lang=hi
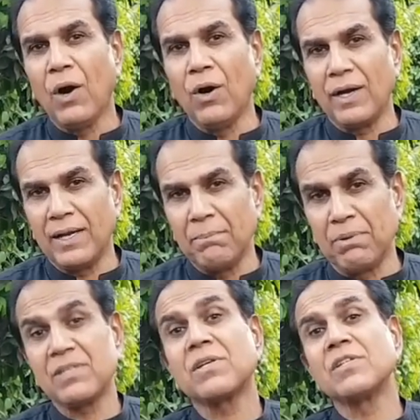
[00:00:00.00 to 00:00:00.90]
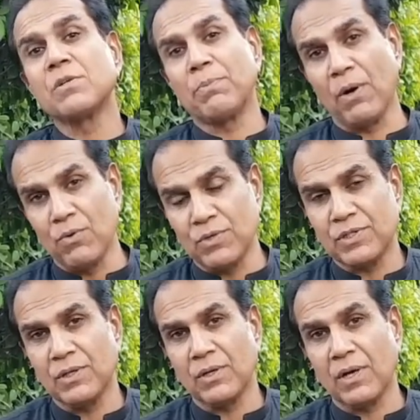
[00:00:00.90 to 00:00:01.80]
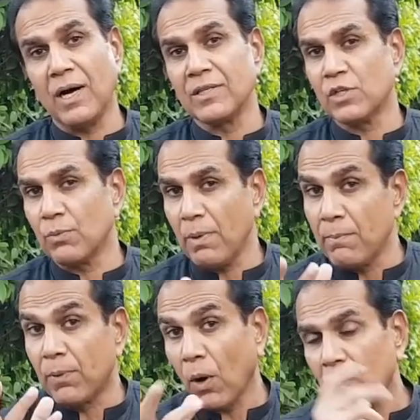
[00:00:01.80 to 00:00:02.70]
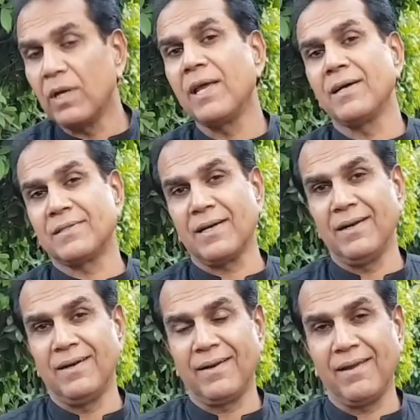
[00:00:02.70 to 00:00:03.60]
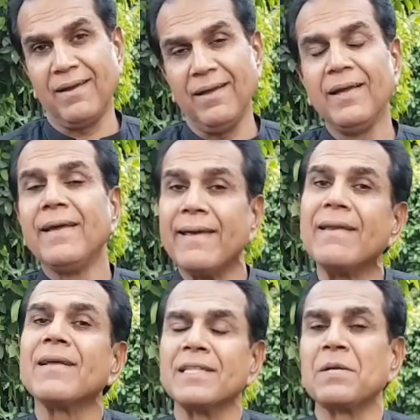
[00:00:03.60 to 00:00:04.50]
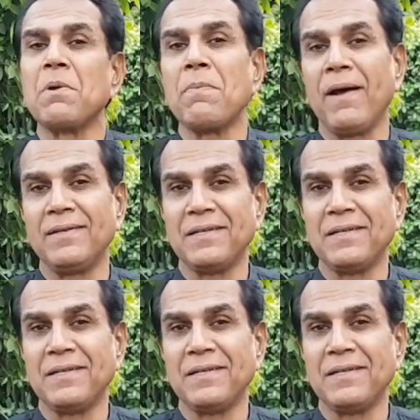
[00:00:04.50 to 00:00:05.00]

और ब्रसल्स स्प्राउट्स और ख़ास तौर पे ब्रोकली आजकल आ रही है इनके अंदर भी पाया